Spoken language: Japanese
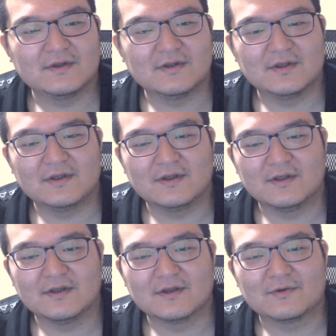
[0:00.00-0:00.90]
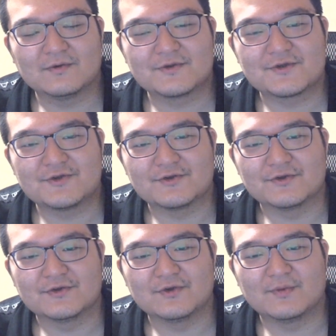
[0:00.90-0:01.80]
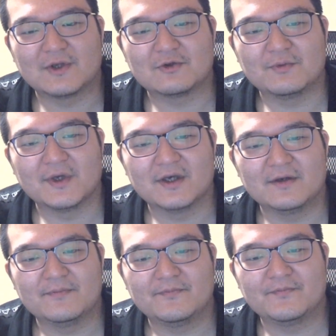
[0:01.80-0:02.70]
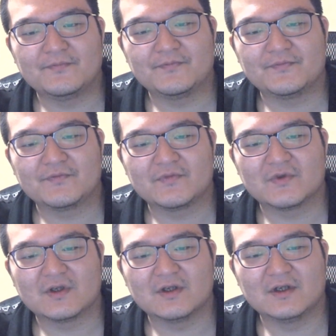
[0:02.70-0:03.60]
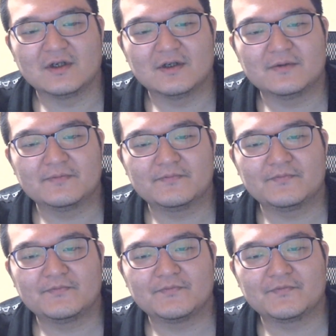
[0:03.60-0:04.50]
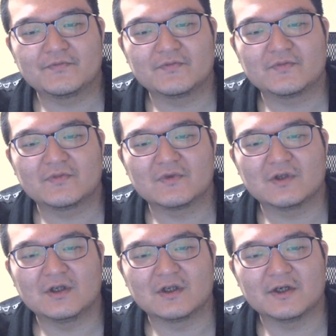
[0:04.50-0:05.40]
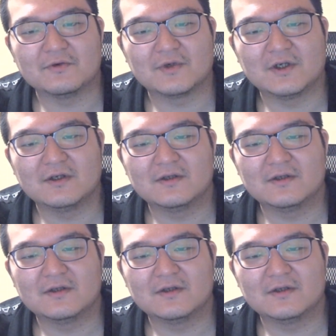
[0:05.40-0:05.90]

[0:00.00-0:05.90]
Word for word: で、えー、この週のまとめが、あ、ないのか。